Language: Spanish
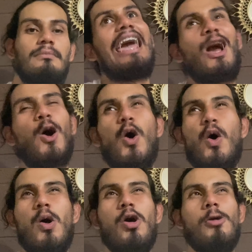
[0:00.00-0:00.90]

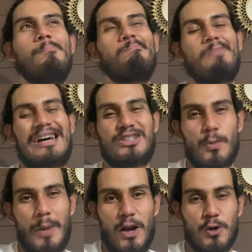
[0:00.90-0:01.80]
Tengo más
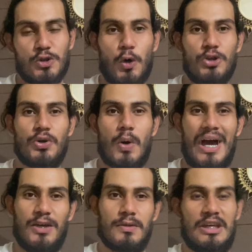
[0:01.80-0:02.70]
o menos 8
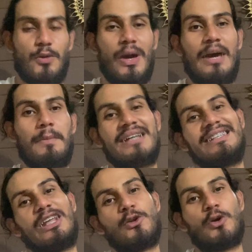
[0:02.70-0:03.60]
años, si no es que
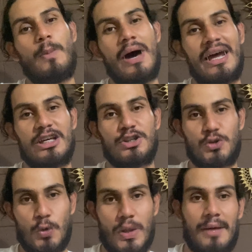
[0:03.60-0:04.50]
más, de no tomar
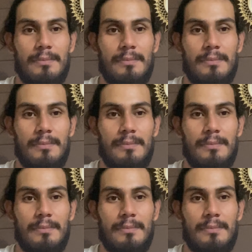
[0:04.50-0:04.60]
soda.